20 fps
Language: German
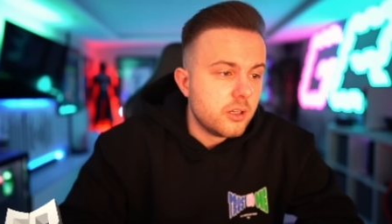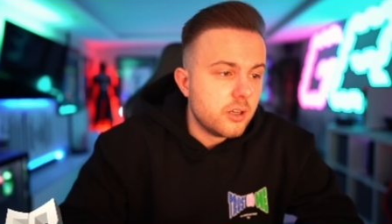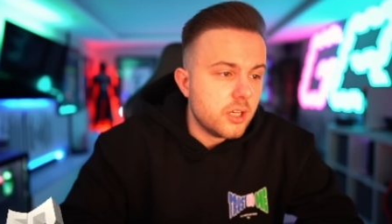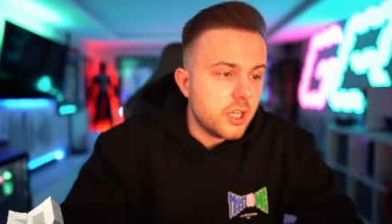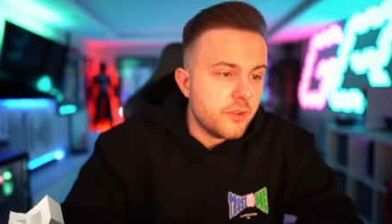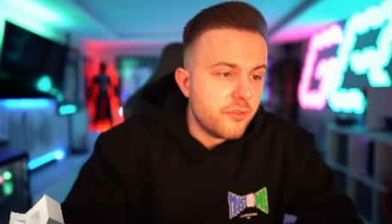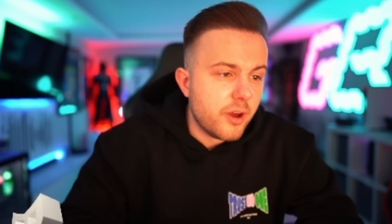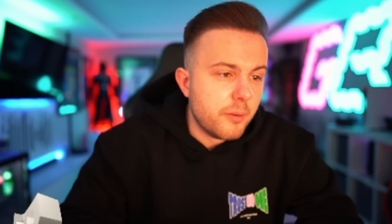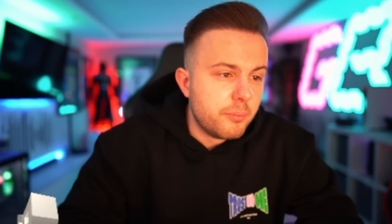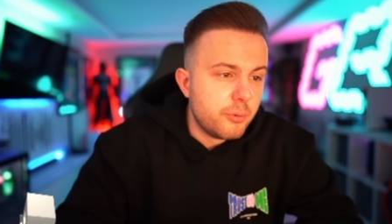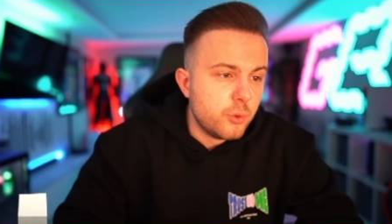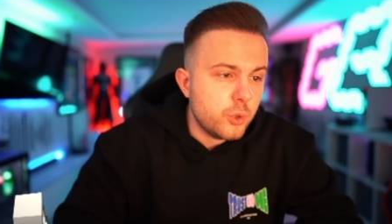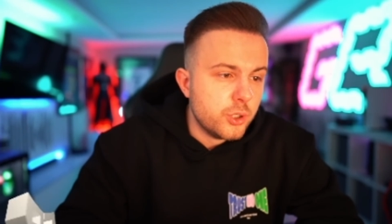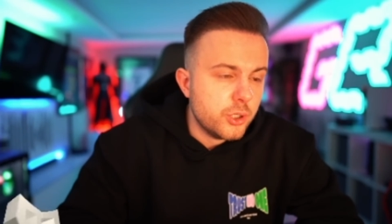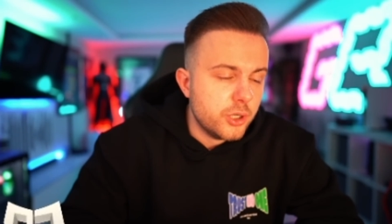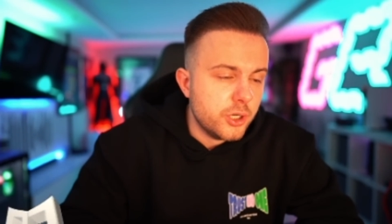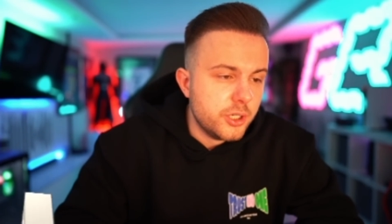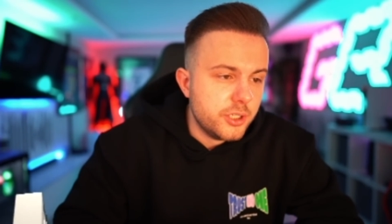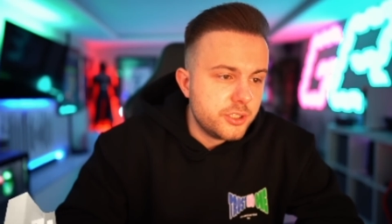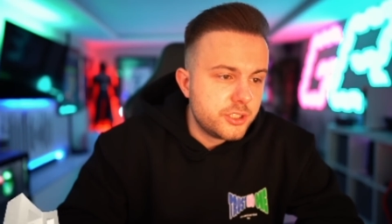
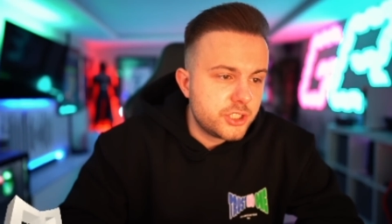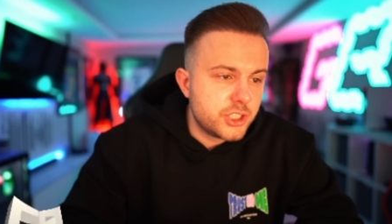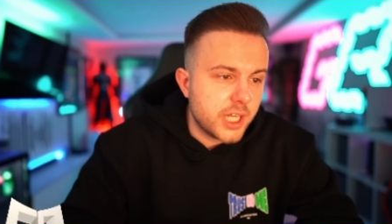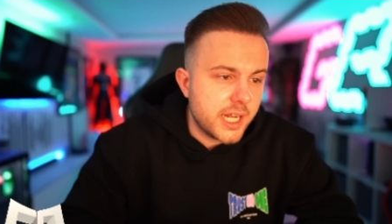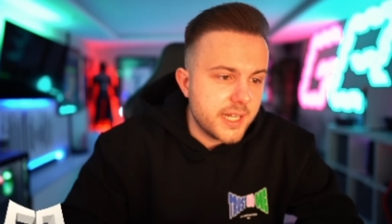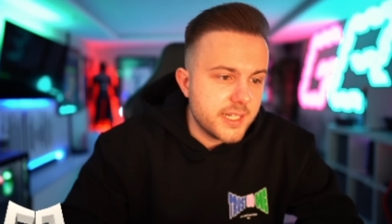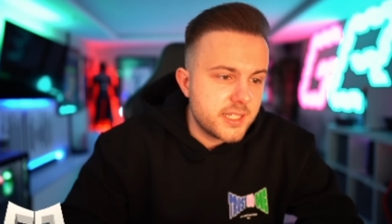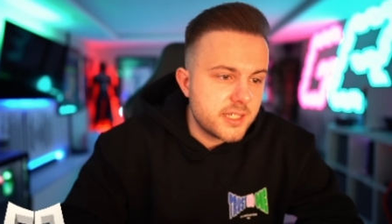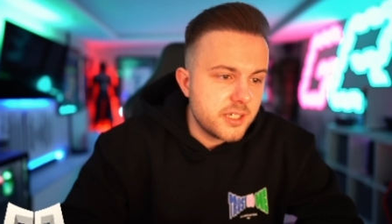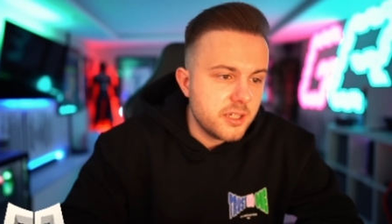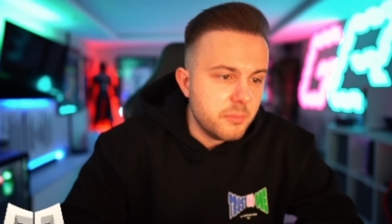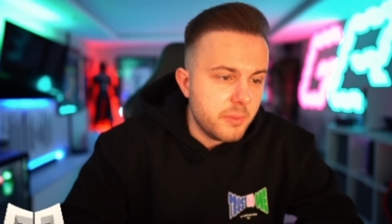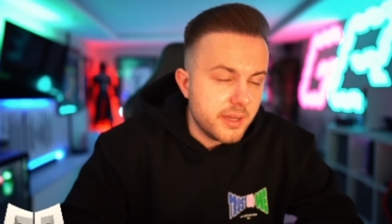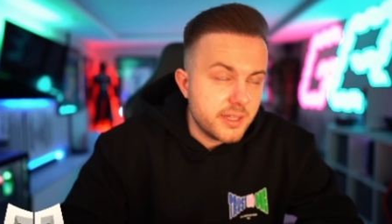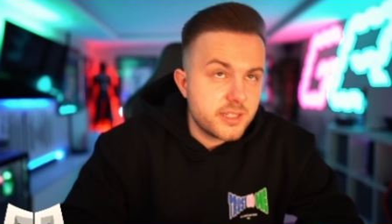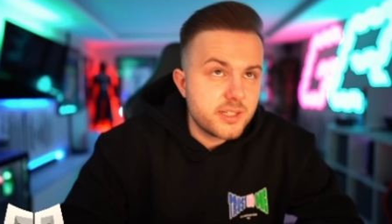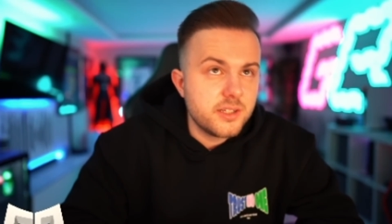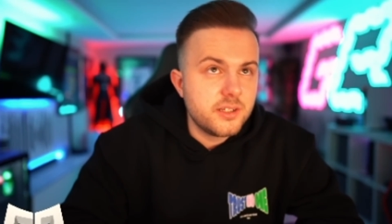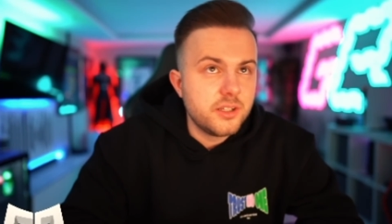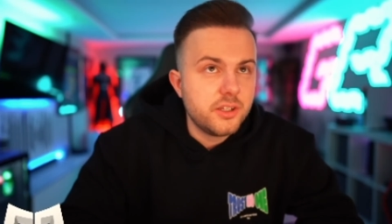Liverpool, Chelsea, Man
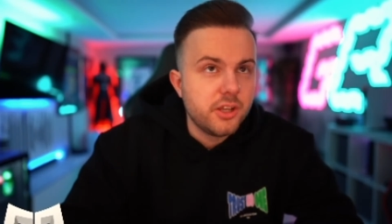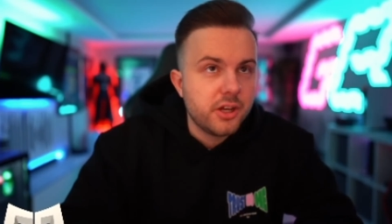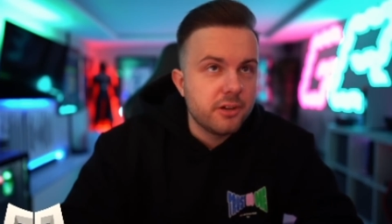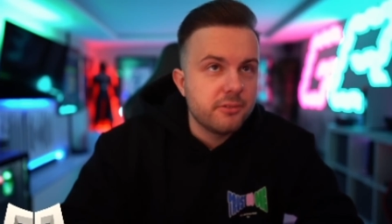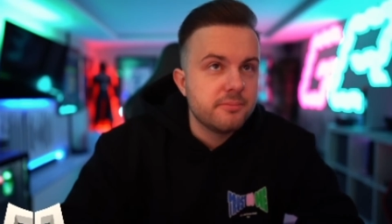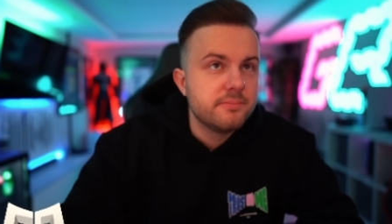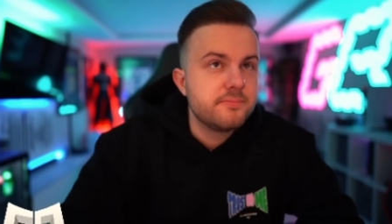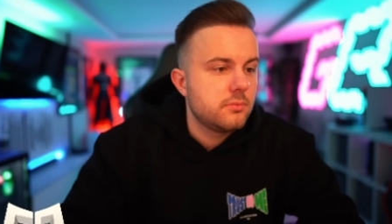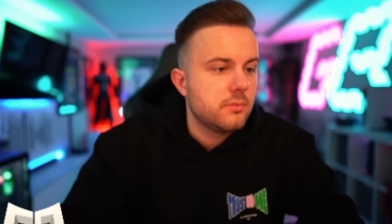City Ding.